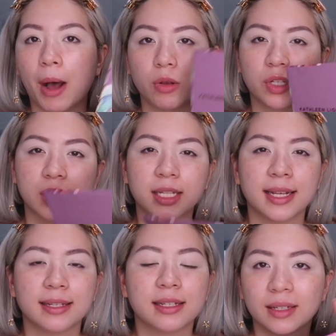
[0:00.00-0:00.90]
宝石
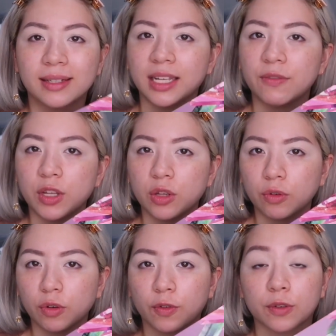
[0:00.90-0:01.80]
战。Steven
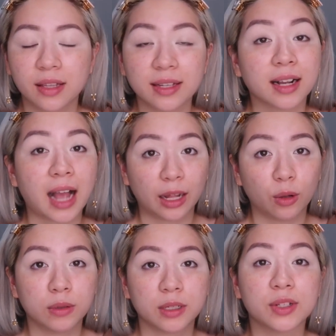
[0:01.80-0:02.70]
Universe 这个卡
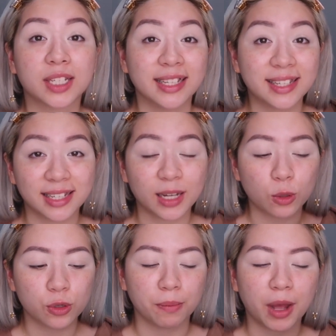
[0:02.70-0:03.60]
通叫做神奇
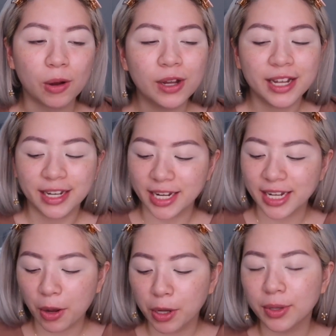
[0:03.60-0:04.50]
小卷毛，你
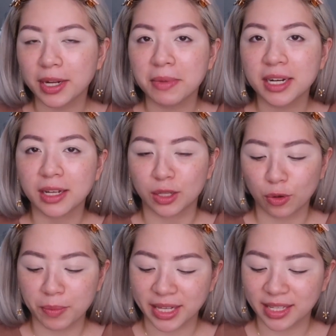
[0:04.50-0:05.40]
应该会对里面的很
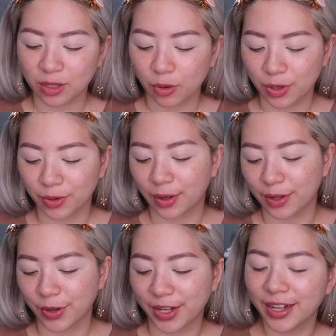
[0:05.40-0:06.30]
多名字都会有
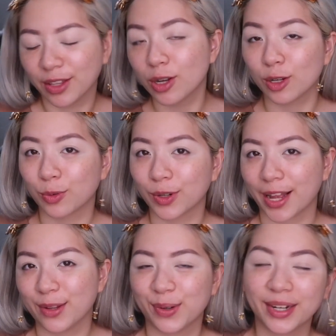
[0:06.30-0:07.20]
有一个很特殊的
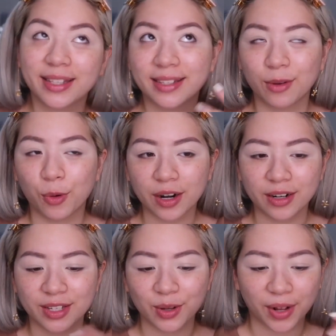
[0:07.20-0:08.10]
感觉。那我个
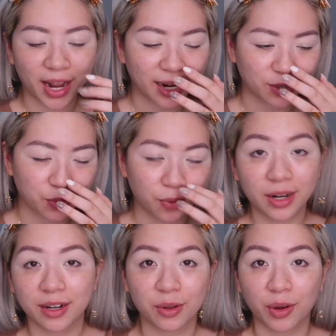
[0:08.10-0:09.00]
人是有看啦，所以我
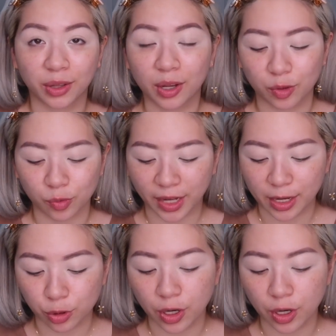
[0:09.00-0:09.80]
个人有很特殊的感